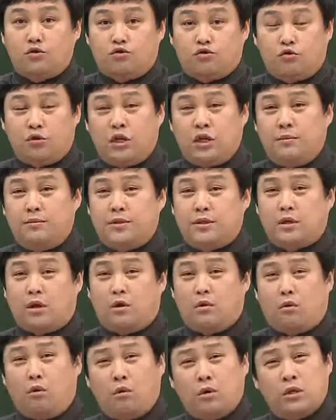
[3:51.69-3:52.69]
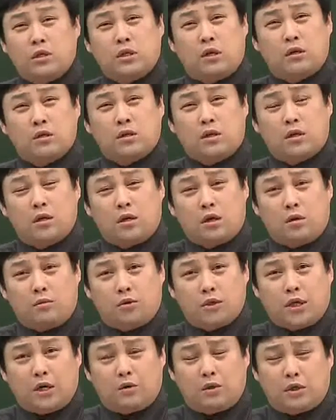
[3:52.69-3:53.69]
중립성, 공정성 이런 걸
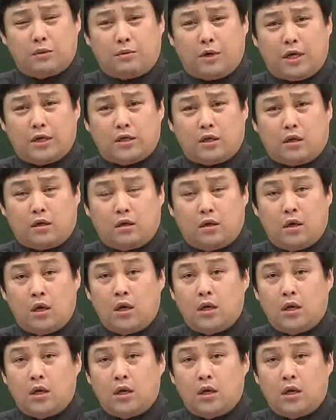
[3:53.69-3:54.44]
보장하고 싶어 하죠.